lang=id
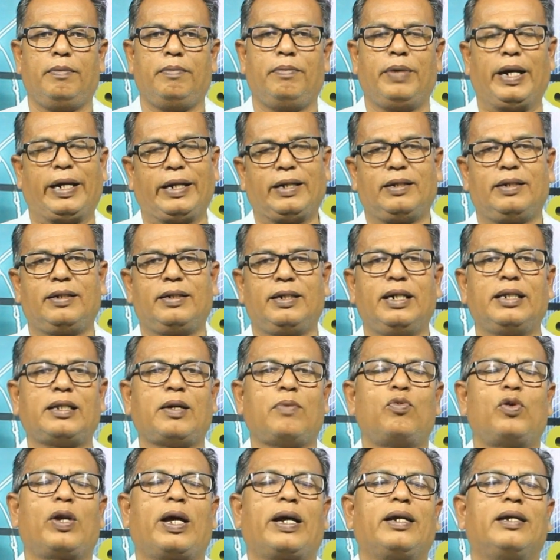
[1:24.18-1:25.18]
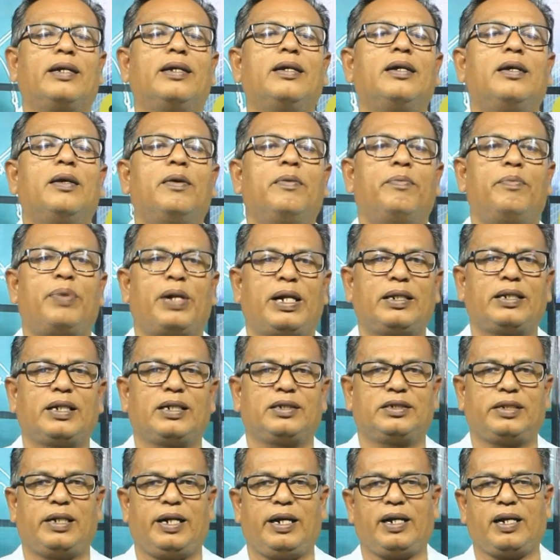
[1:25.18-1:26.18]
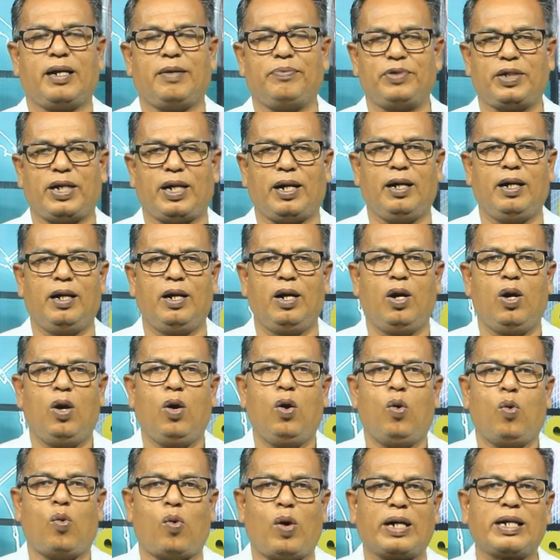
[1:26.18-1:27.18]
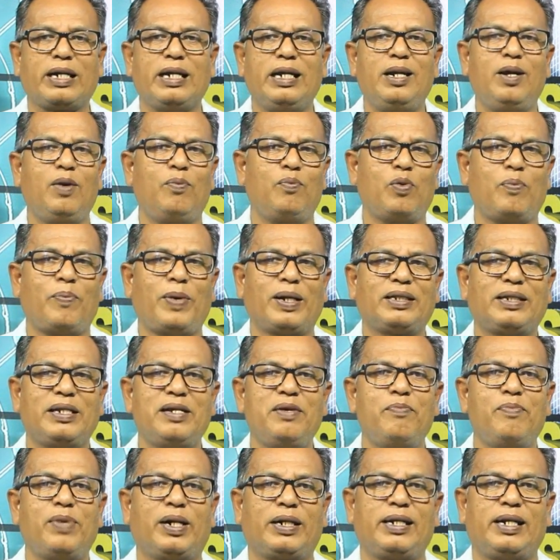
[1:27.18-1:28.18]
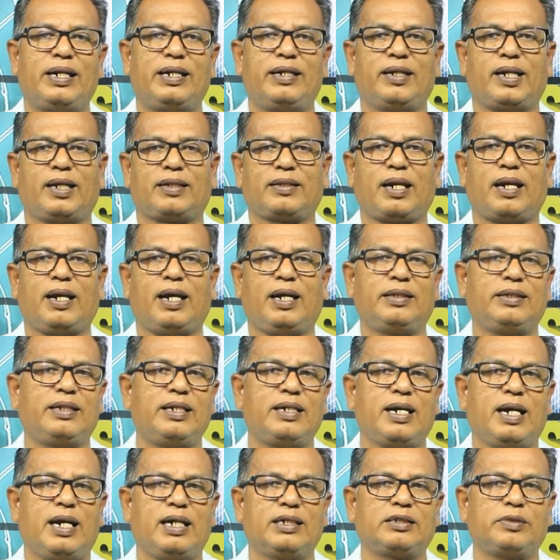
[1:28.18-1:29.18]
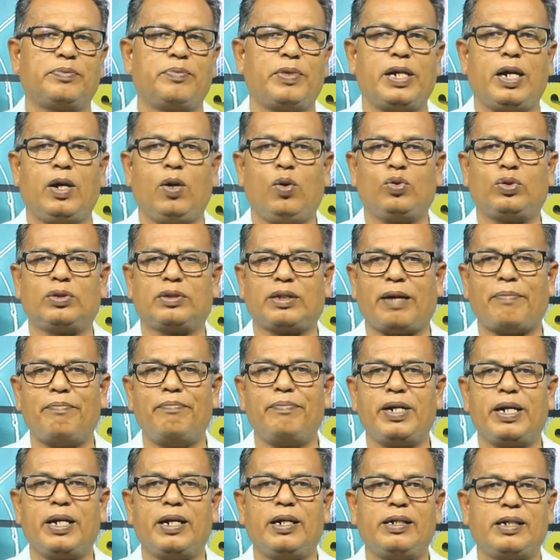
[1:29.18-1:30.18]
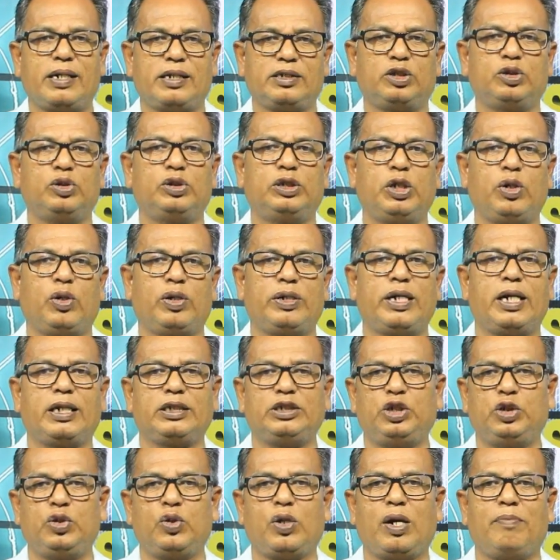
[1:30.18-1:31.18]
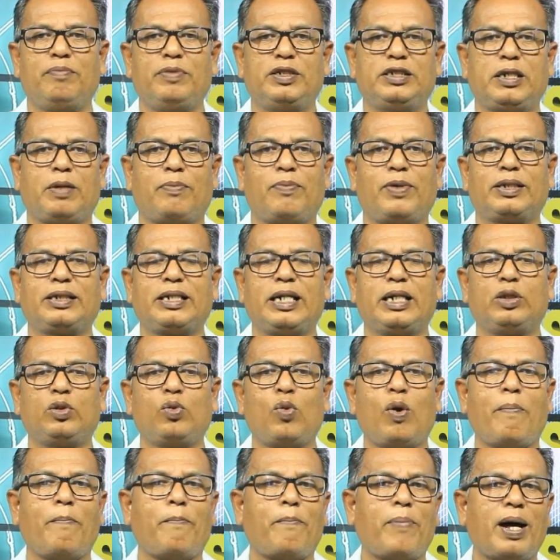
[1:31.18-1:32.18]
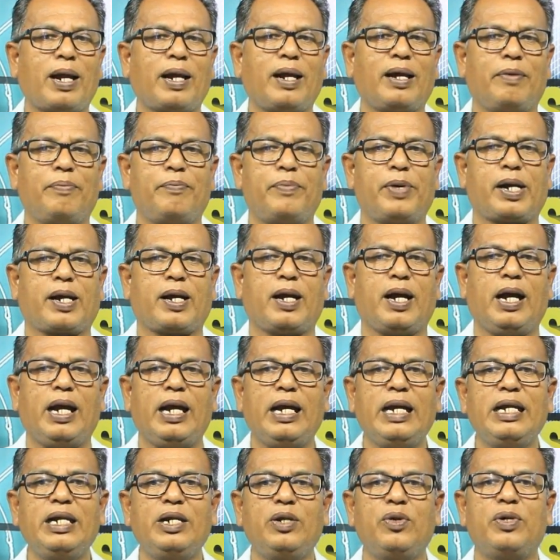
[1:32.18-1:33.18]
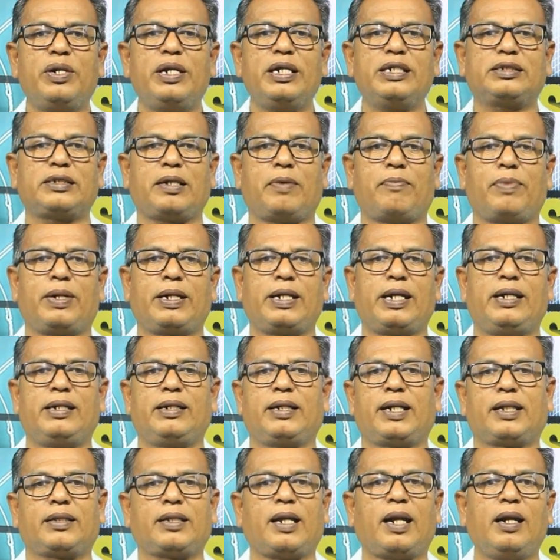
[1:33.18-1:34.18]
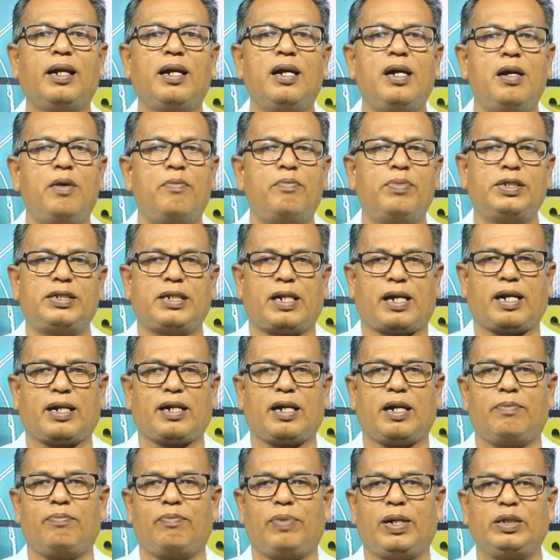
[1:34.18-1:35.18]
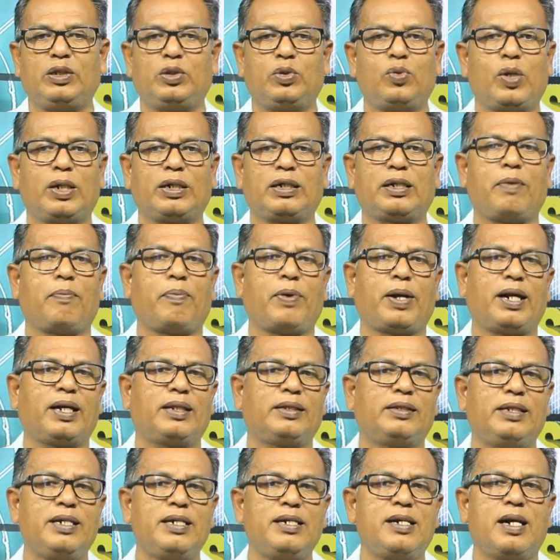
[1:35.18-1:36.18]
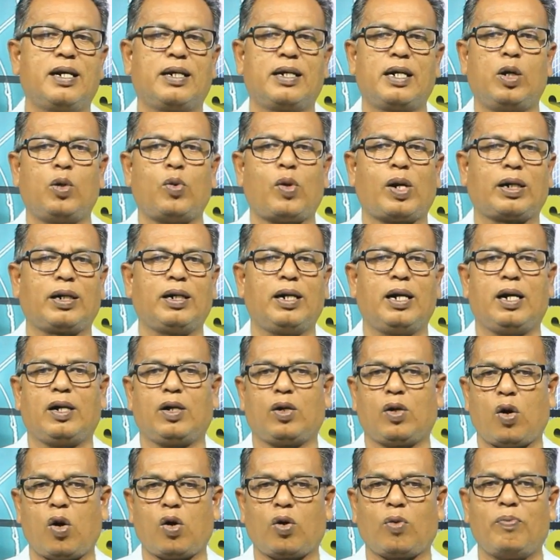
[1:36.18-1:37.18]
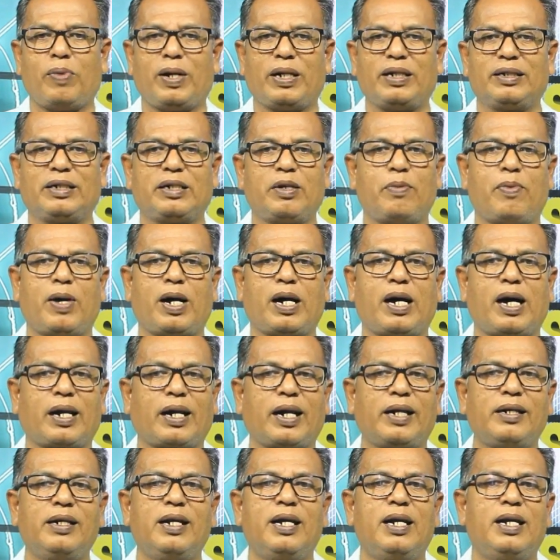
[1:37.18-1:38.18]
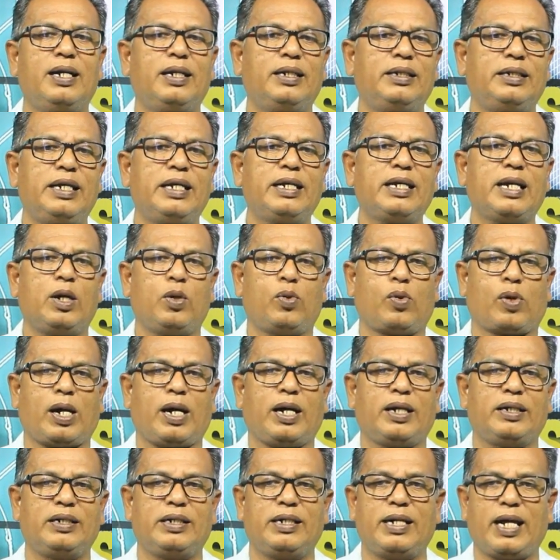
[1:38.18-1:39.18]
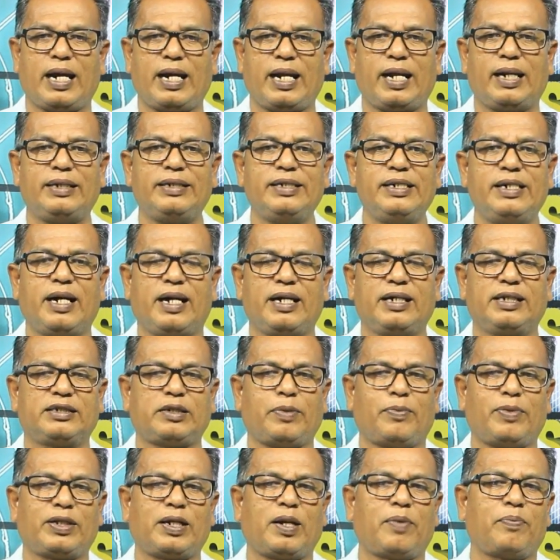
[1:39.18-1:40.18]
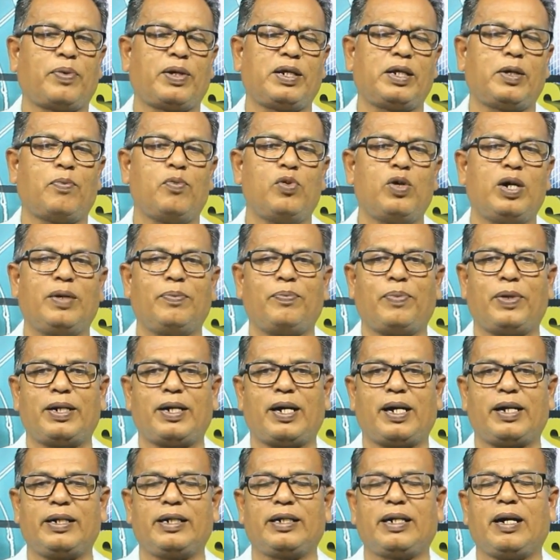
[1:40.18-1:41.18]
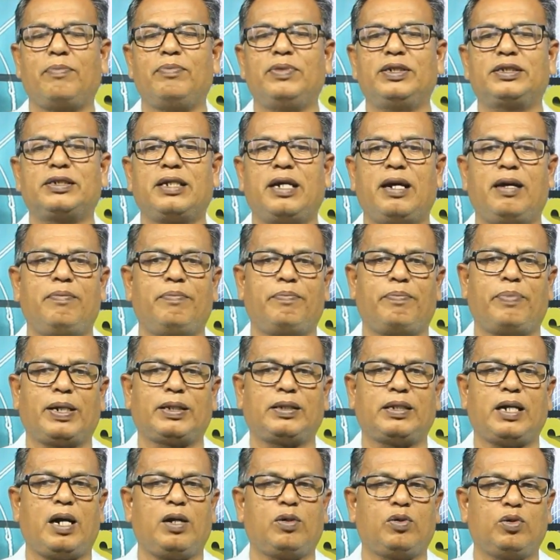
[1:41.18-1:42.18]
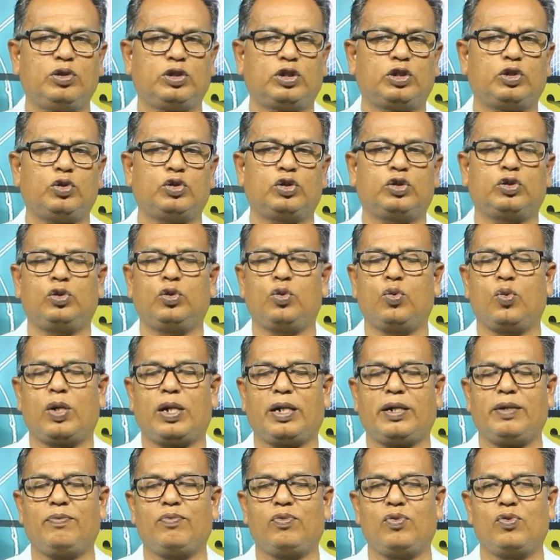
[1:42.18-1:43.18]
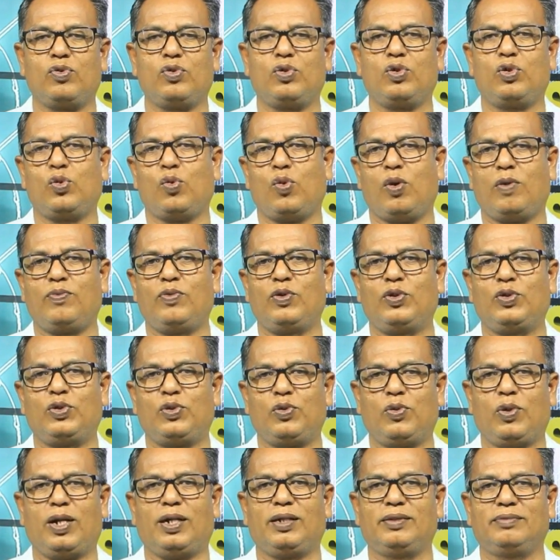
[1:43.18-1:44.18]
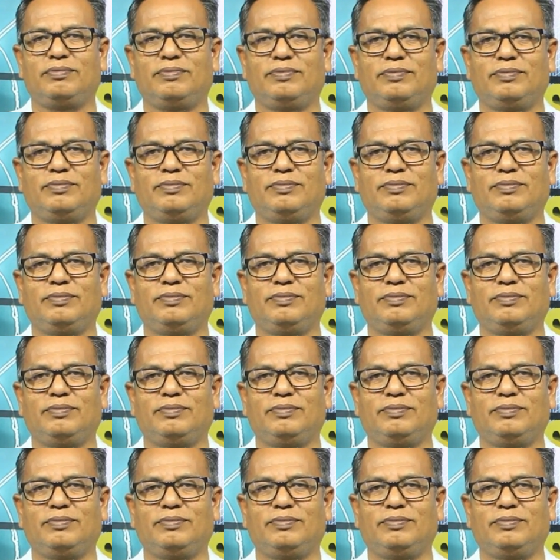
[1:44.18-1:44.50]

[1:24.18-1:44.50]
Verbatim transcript: Baik, kita mulai berita selengkapnya. Wakil Bupati Mendeling Natal Atika Azmi Utami Nasution yang juga menjabat Ketua Palang Merah Indonesia Mendeling Natal menyerahkan bantuan kepada tiga keluarga korban kebakaran di Kelurahan Dalalidang Kecamatan Panyabungan pada hari Kamis 4 Agustus 2022.